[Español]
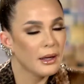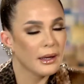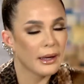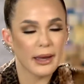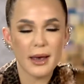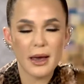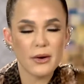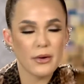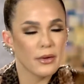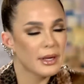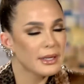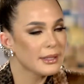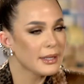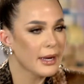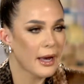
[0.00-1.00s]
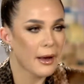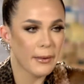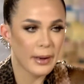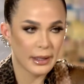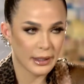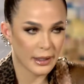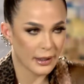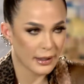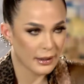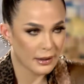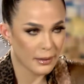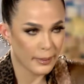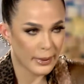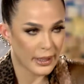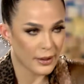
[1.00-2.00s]
que ya no deseaba estar en
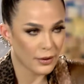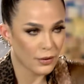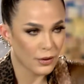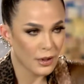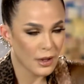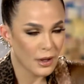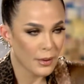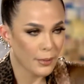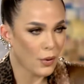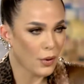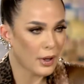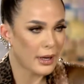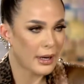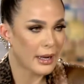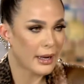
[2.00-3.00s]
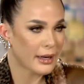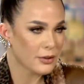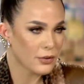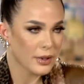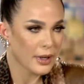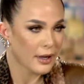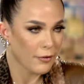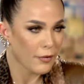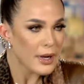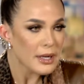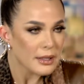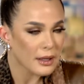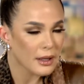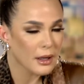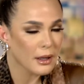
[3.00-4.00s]
este plano por las razones que fuesen?